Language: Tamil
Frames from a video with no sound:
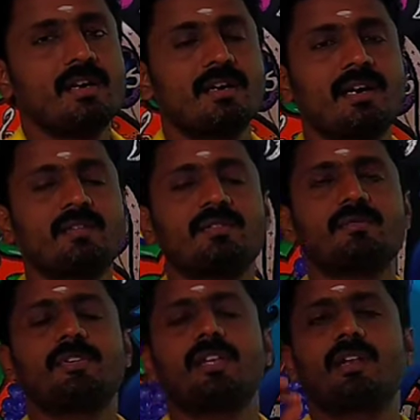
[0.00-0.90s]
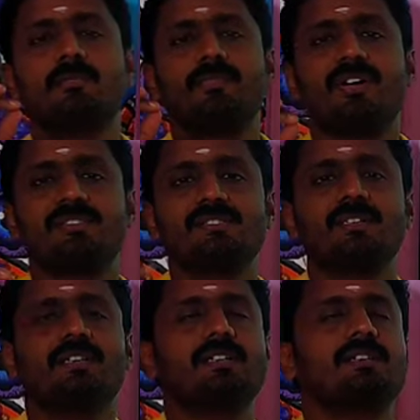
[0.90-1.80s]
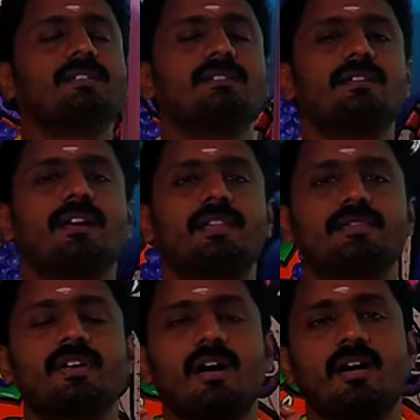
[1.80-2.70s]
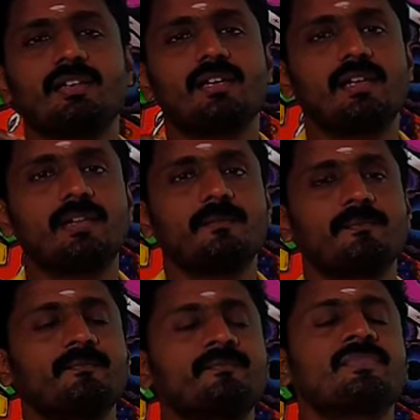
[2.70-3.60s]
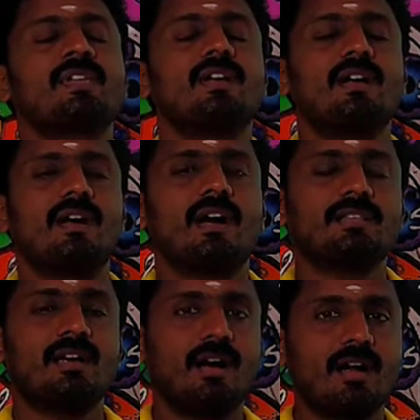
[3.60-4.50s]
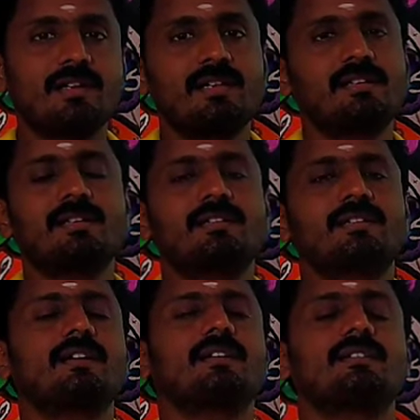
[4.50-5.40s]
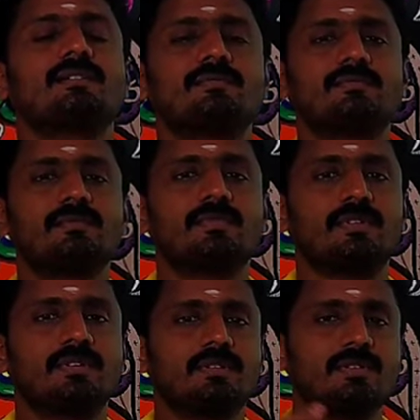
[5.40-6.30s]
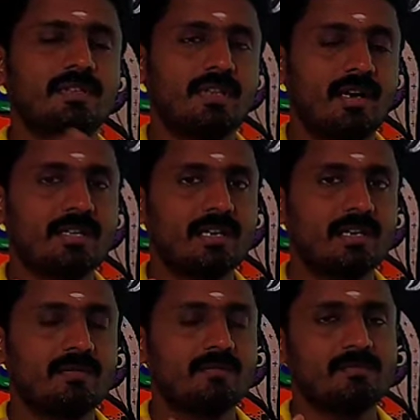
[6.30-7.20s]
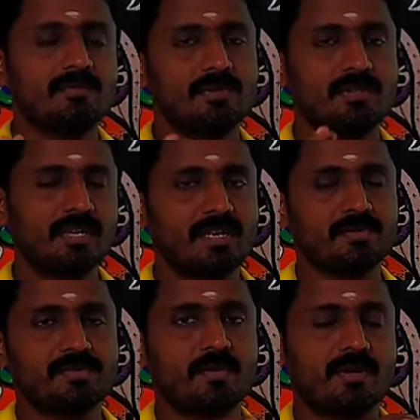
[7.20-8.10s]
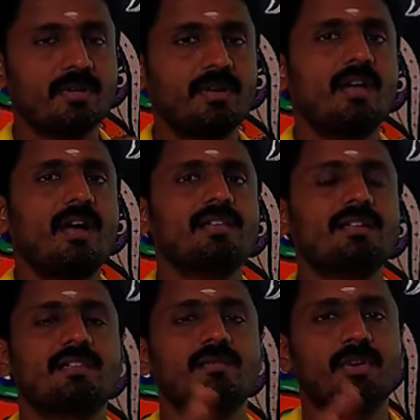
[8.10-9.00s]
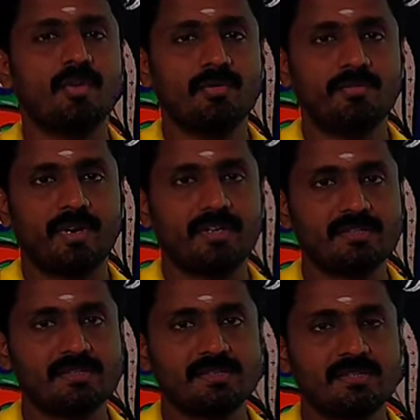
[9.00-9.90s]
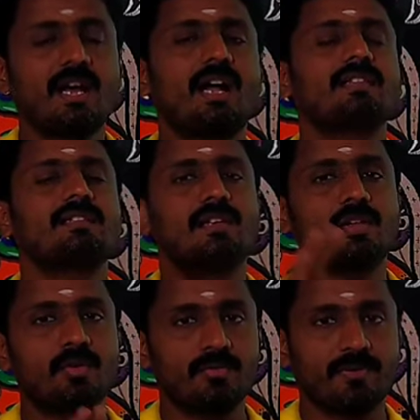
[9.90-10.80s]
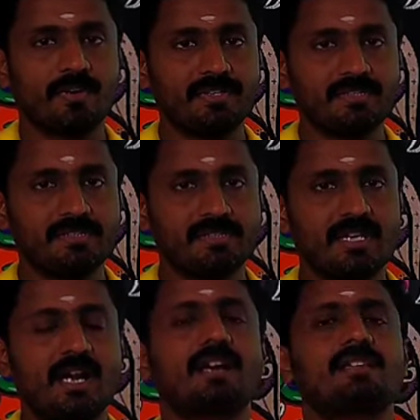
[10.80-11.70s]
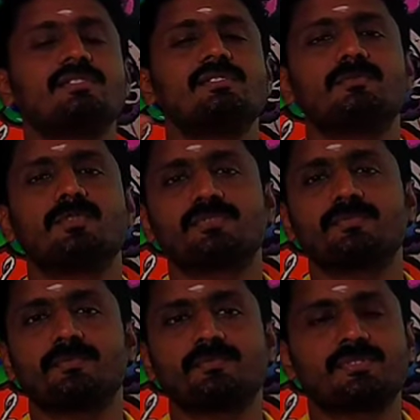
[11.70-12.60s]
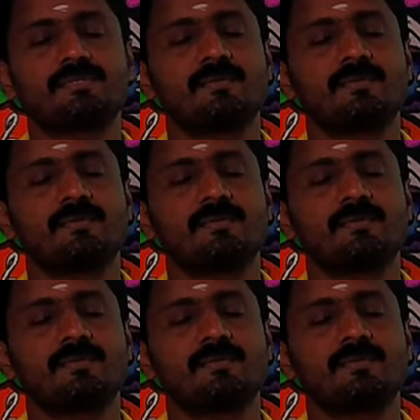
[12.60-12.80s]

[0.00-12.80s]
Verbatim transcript: ரெண்டாவது வந்து பார்த்திங்கன்னா பாசிகள் அதாவது ஆல்கே அந்த ஆல்கேக்கு விட இந்த ஆல்கே தனியாக வச்சுக்கோங்க அதுக்கடுத்து பிரயோஃபைட்ஸ் அடுத்து டெரிடோஃபைட்ஸ் அடுத்து ஜிம்னோஸ்பம்ஸ்